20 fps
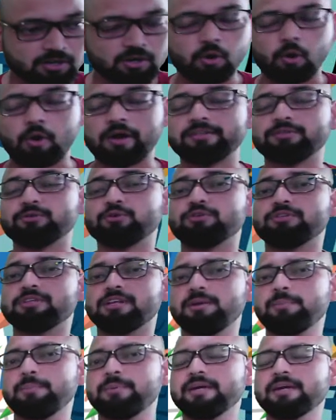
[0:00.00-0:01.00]
और इसको
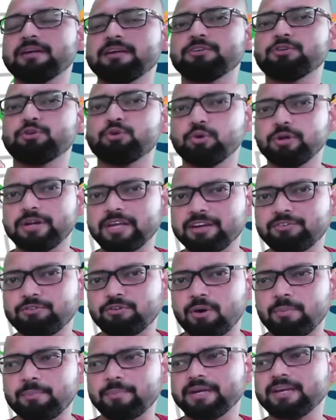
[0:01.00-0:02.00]
सिर्फ एक स्टोरी के
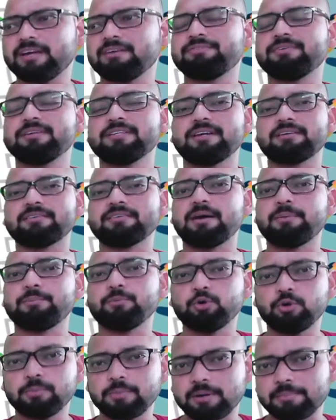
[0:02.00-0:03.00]
फॉर्म में या जैसे हम
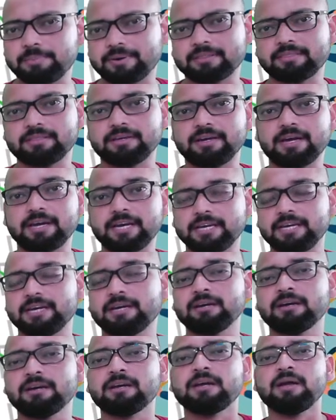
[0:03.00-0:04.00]
नोवेल पढ़ते हैं
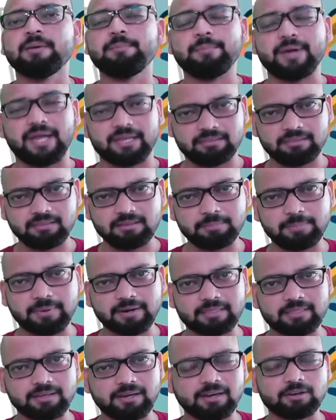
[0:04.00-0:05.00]
एक मैगजीन
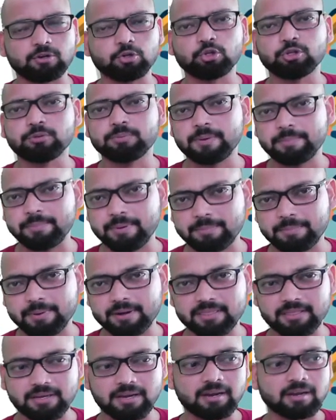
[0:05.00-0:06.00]
पढ़ते हैं न्यूज पेपर
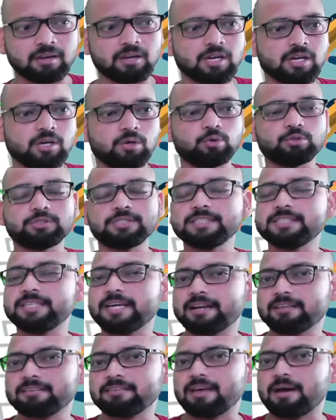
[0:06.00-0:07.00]
पढ़ते हैं उसी
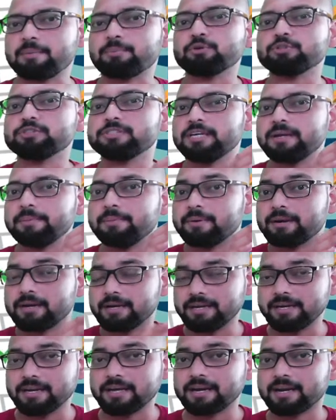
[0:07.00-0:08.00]
तरह से आपको सिर्फ
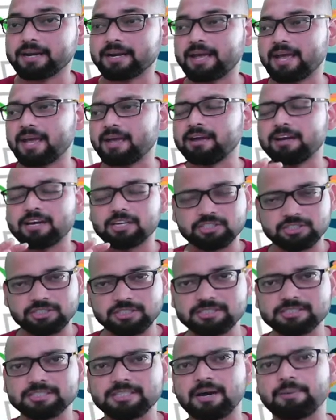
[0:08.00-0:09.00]
रीड करना है
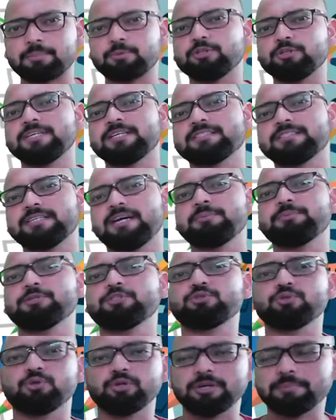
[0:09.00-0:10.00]
अच्छे से आपको जैसे आप
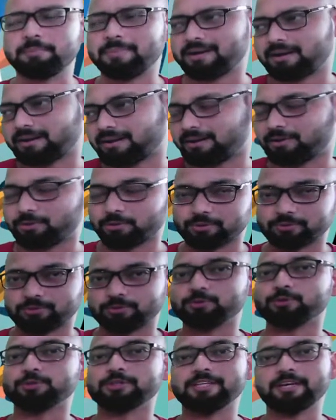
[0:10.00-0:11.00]
स्टोरी पढ़ रहे हो,
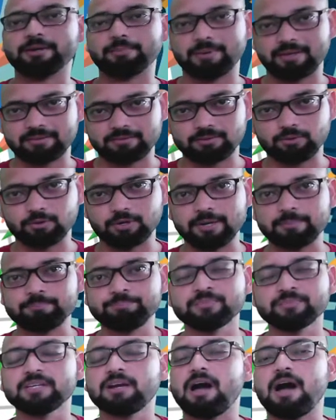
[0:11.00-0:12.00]
होते हैं वैसे ओके
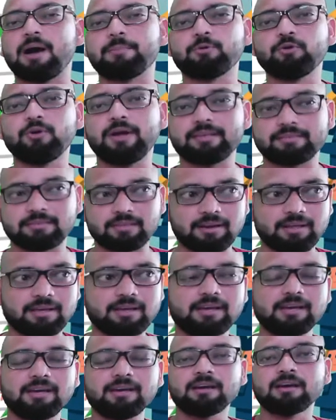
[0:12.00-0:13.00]
आपको ऐसा नहीं
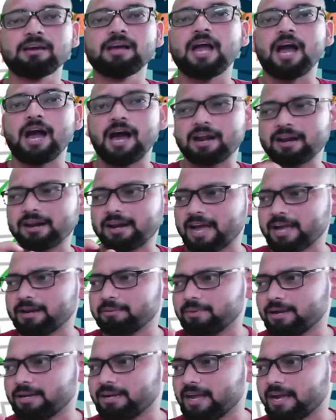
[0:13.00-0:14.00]
कि हर लाइन
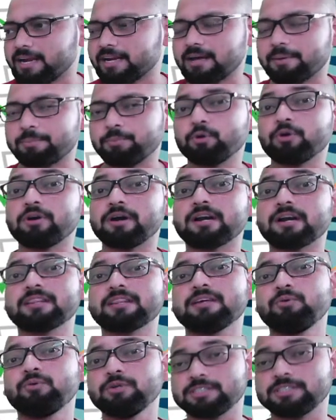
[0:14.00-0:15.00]
बाई लाइन आपको रटते
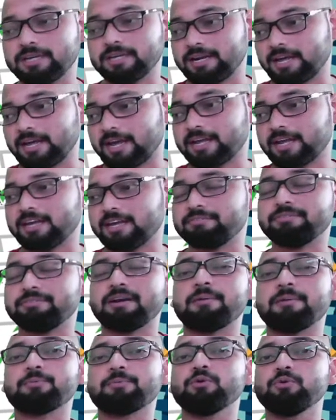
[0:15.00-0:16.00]
हुए चलना है या फिर
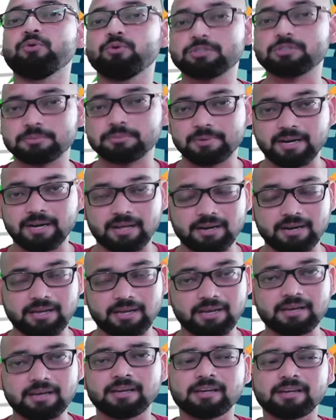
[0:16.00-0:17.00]
आपको नोट्स बनाने
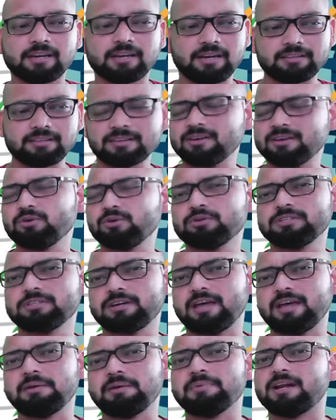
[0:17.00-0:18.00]
हैं इसके नोट्स
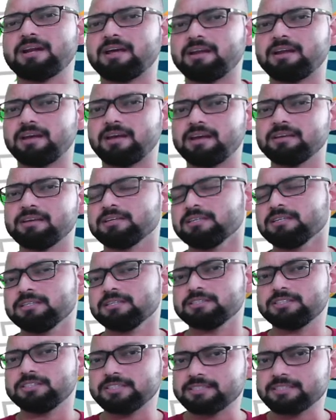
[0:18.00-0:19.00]
नहीं बनाने हैं
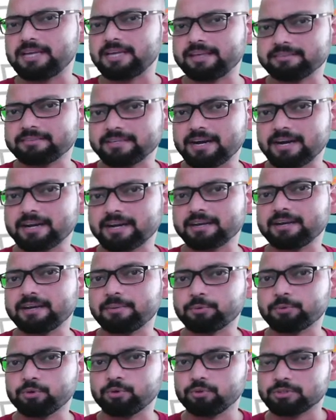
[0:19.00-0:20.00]
जिस एनसीआरटी के
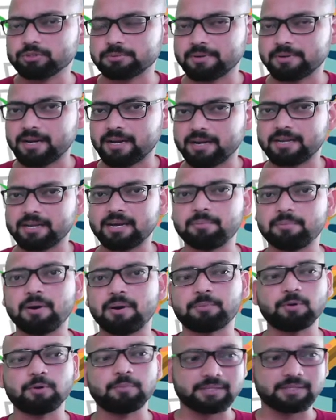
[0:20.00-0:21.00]
आपको नोट्स बनाने हैं हम
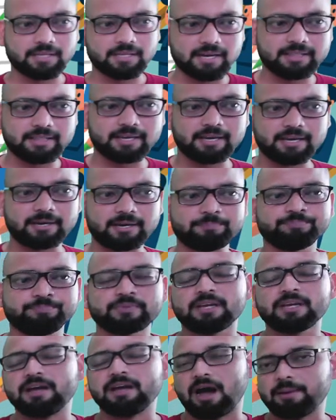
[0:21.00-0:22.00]
आपको बता देंगे
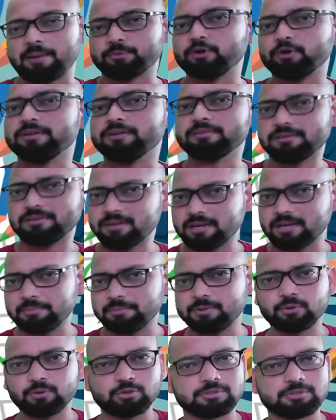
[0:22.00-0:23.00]
आपको हिस्ट्री के भी
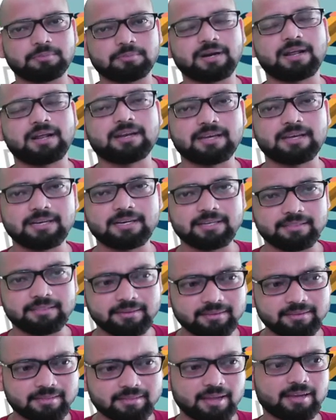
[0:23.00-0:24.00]
नोट्स बनाने के लिए
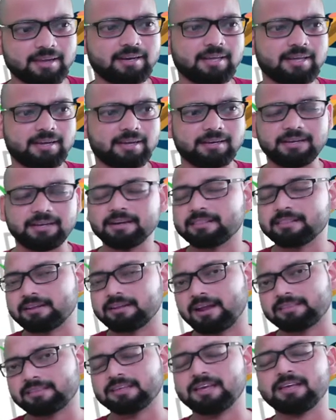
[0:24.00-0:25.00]
दिए जाएंगे लेकिन एट्थ
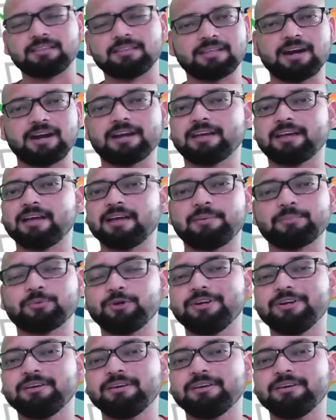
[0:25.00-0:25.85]
क्लास की एनसीईआरटी e के आपको